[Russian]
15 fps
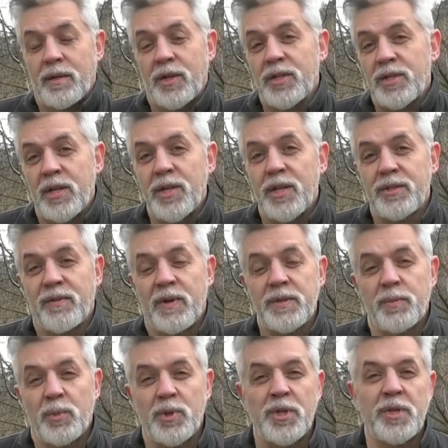Если есть
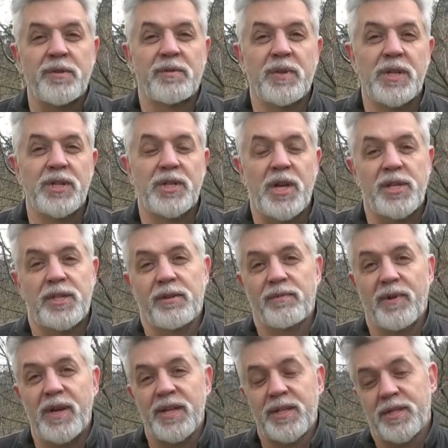возможность, выезжайте
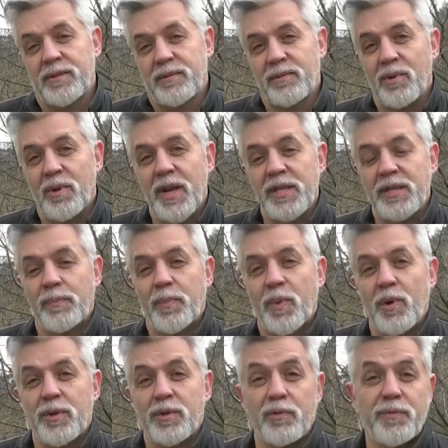в лес, гуляйте
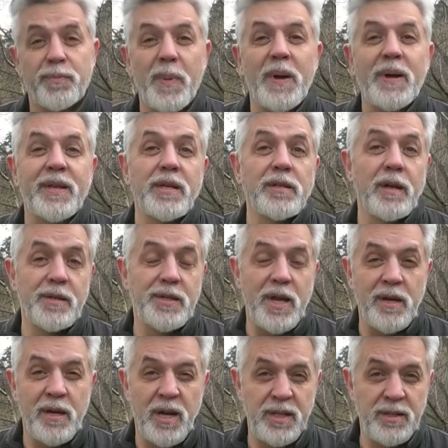по лесу. В парке
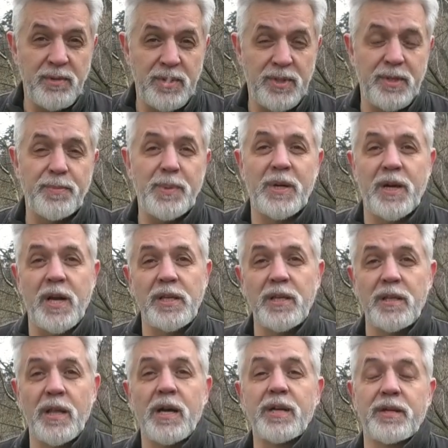нельзя, оказывается, теперь
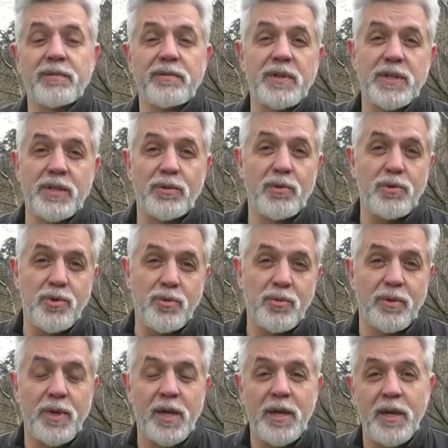ходить даже в
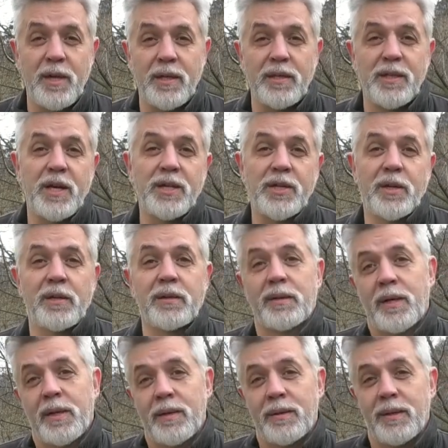одиночку. И даже
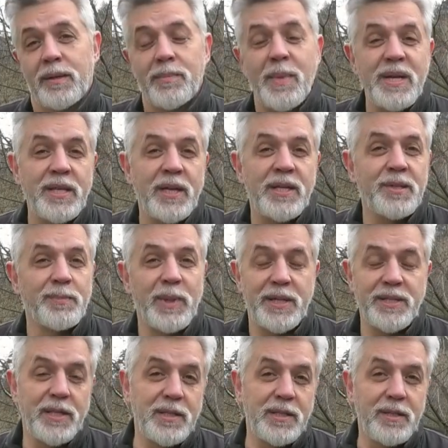э, матери с
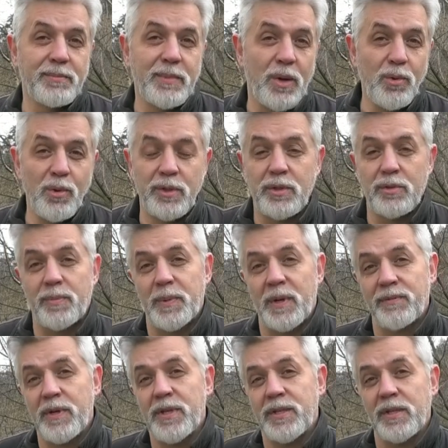младенцем на улицу
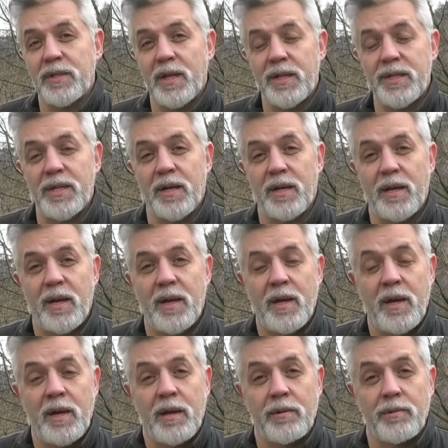теперь выйти нельзя
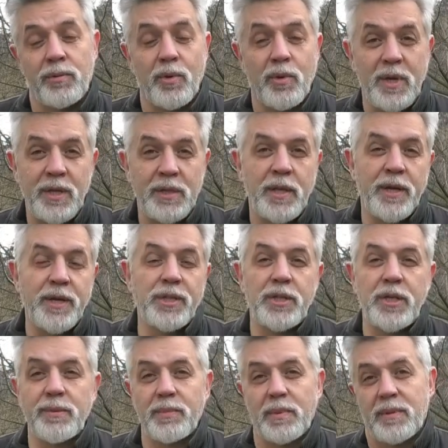но это
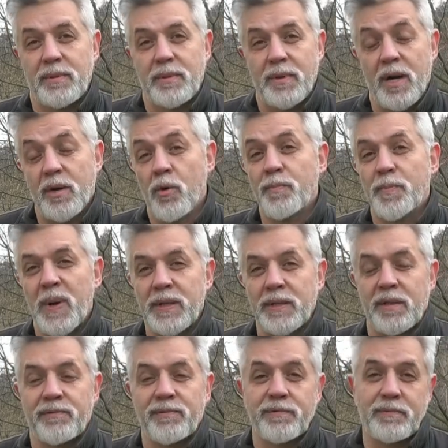режим
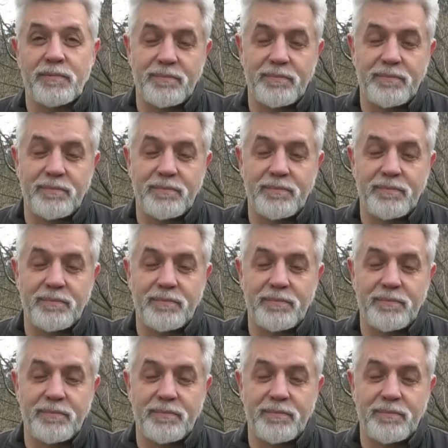оккупантов.